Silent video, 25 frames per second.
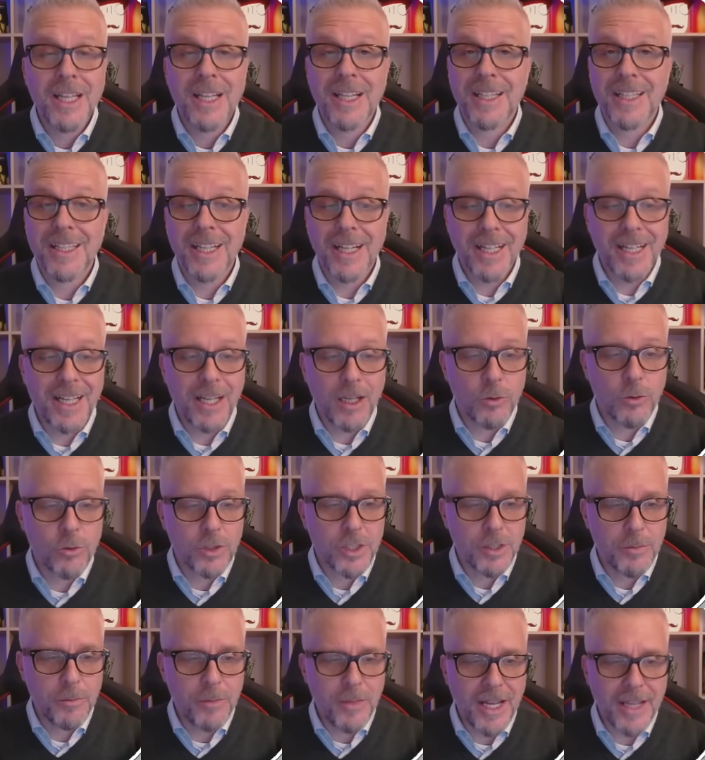gli
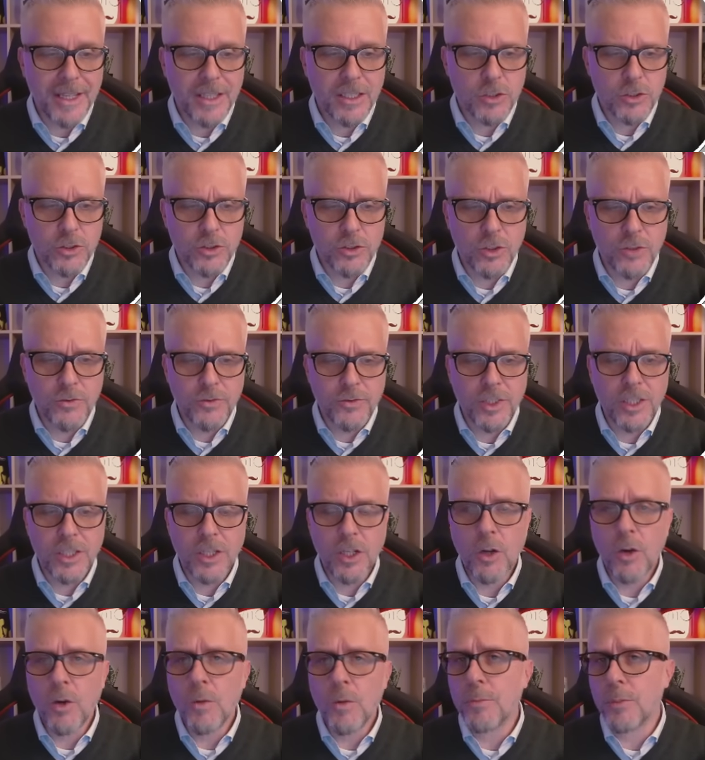account
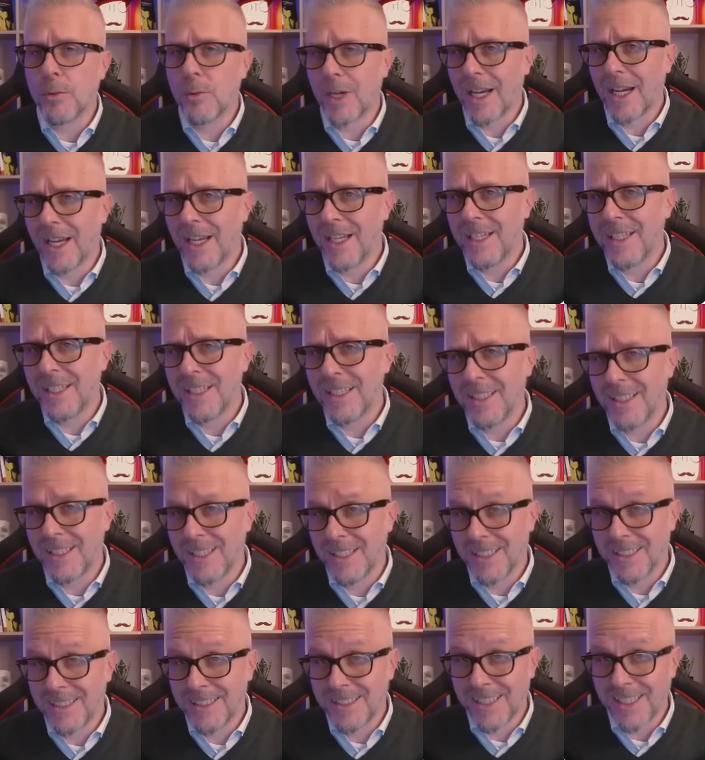Microsoft oppure gli
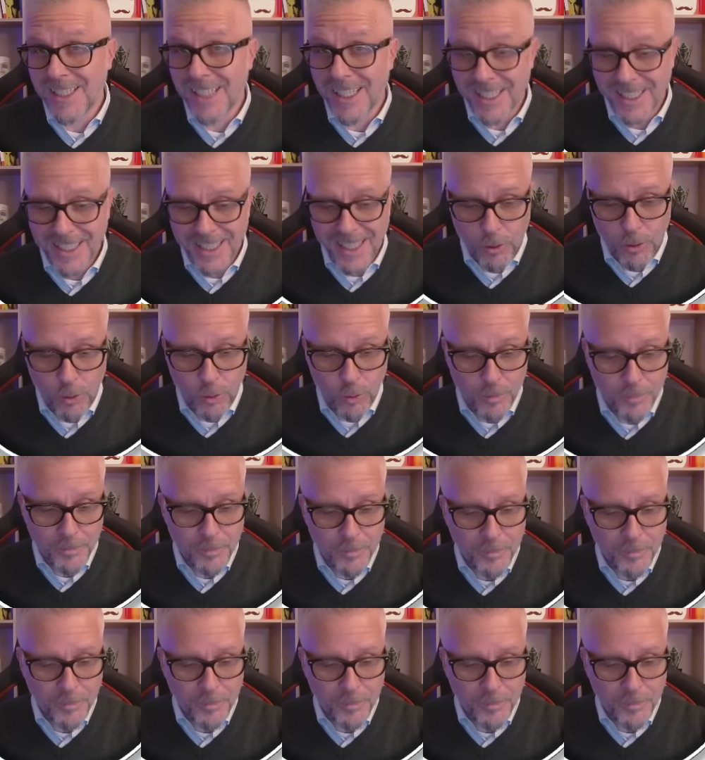indirizzi Yahoo.